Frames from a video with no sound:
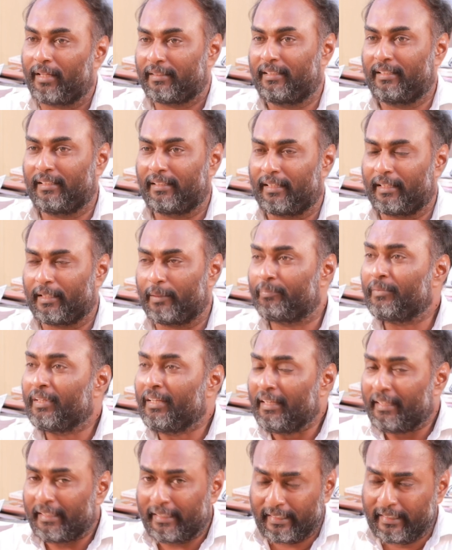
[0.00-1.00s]
மாற்றிருக்கிறாங்க
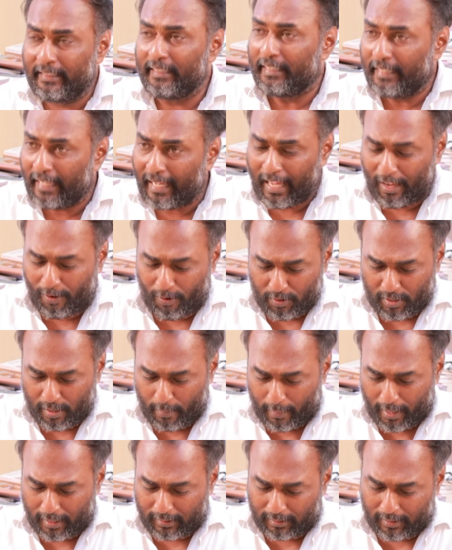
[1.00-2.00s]
இது ஏன்
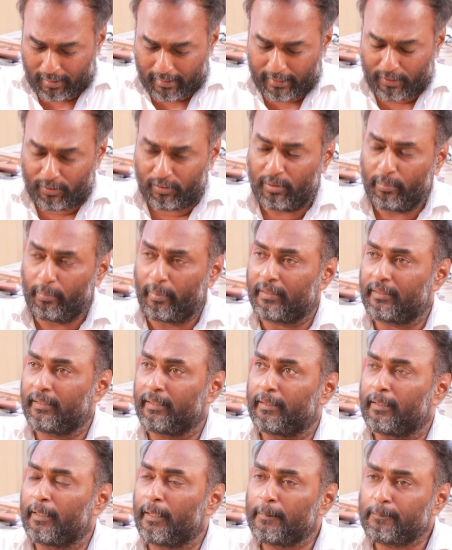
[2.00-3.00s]
அவங்க மாத்திரம் நீங்கள் வந்து
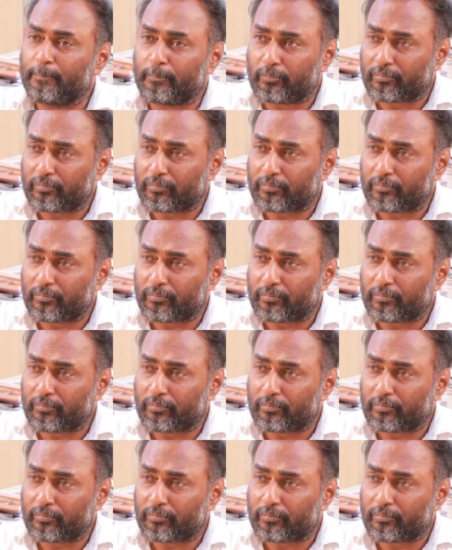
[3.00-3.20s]
பார்த்தீங்கன்னா